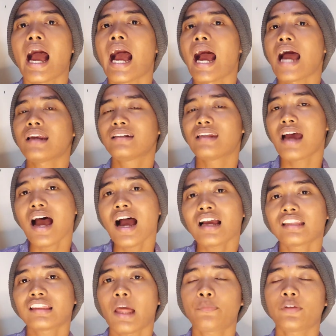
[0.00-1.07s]

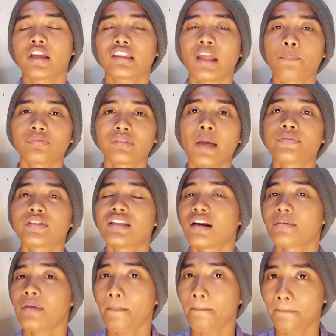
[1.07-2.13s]
Ada kitab-kitab
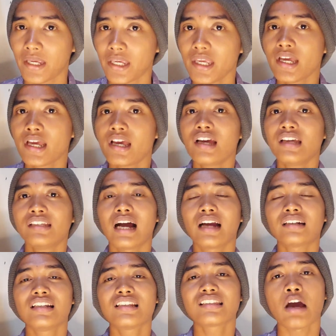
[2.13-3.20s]
tafsir mimpi
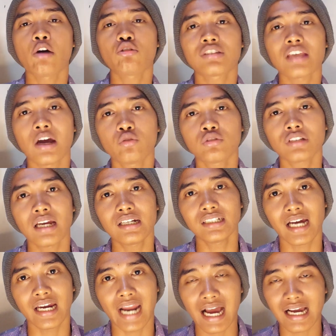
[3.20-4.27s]
yang disangkut-sangkutkan
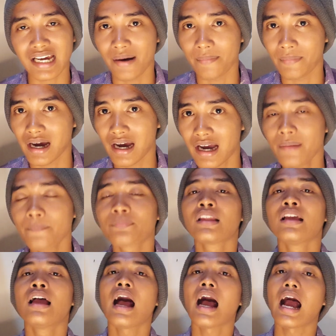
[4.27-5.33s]
dengan agama,
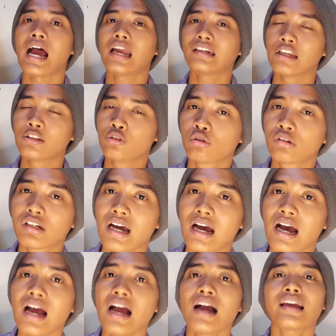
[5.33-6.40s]
ada
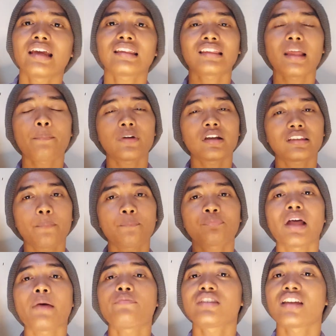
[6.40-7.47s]
juga
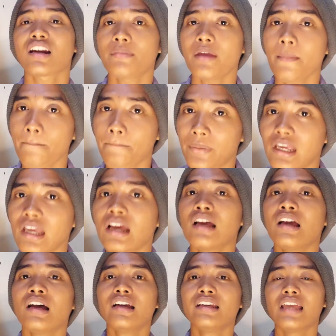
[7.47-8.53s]
kitab-kitab tafsir mimpi
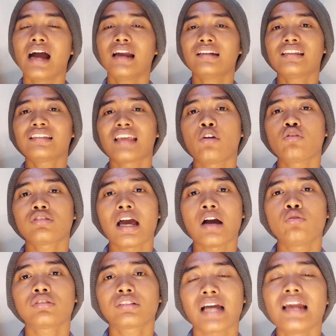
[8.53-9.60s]
yang
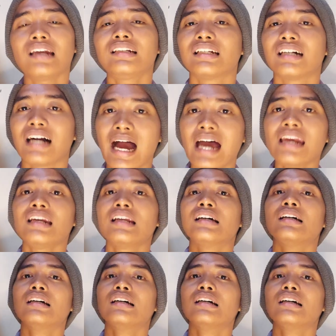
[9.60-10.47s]
disangkut-sangkutkan dengan